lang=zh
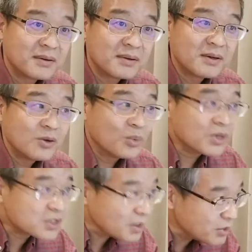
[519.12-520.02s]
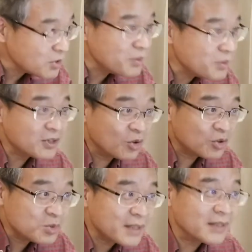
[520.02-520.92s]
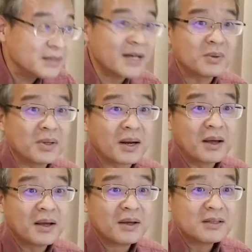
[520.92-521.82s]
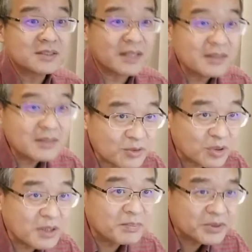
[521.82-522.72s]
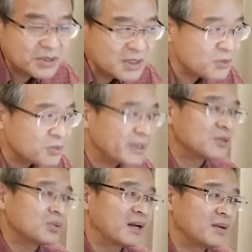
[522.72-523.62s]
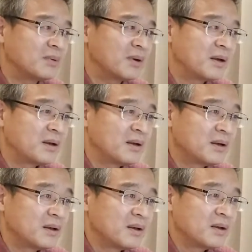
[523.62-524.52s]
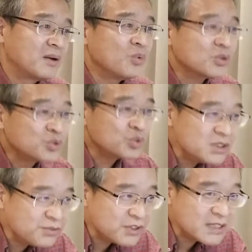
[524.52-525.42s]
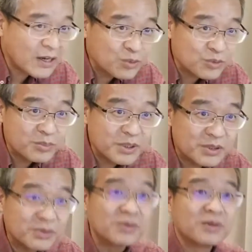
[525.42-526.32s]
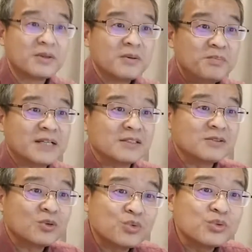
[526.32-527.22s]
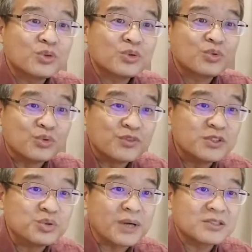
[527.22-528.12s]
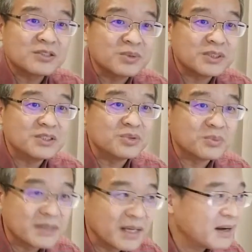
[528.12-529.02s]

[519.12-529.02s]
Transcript: 我什么都没要，我就把人带出来了，人带出来不就业务带出来了吗？我从一分钱股份没有，变成股份全是我弟兄们的呀，